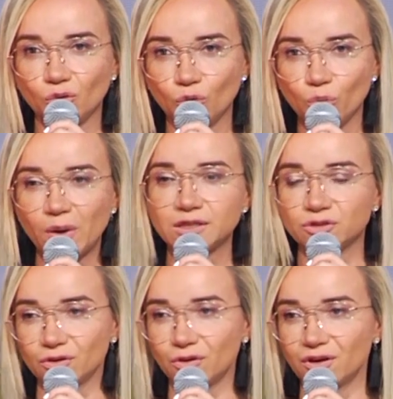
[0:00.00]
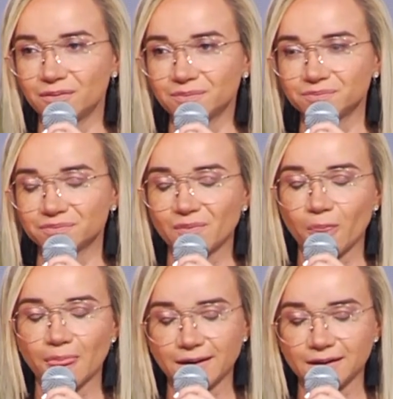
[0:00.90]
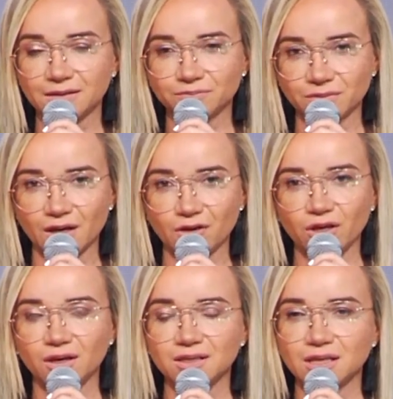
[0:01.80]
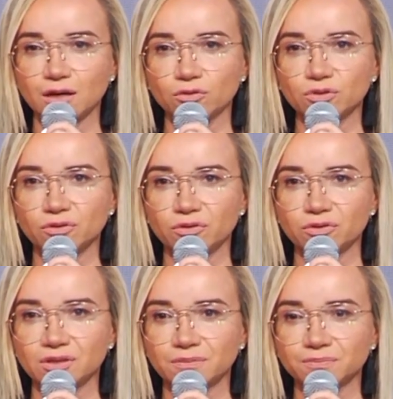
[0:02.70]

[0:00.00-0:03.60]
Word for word: un pastor que, que hoy está con nosotros